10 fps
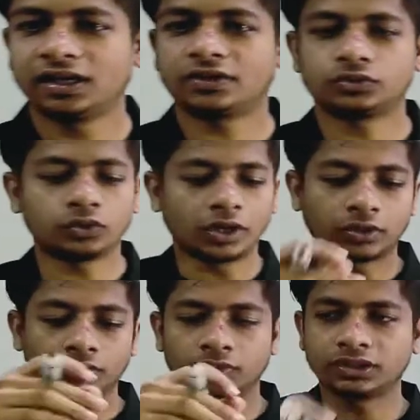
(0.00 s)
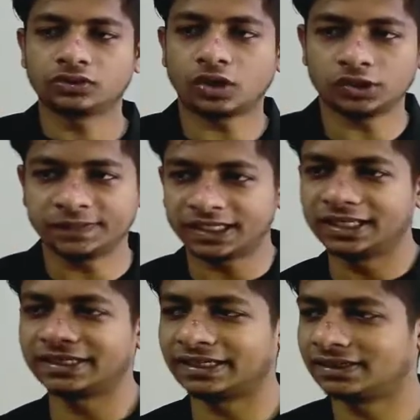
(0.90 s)
है तो दोस्तों नाखून टूट गया उसको हॉस्पिटल
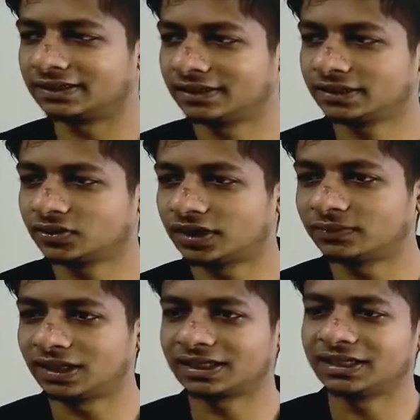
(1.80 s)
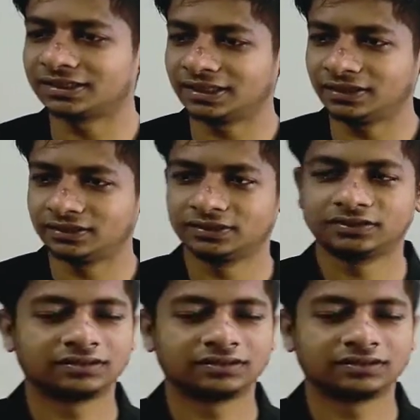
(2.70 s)
ले रहे हैं एक सौ आठ बुला क्या ले रहे हैं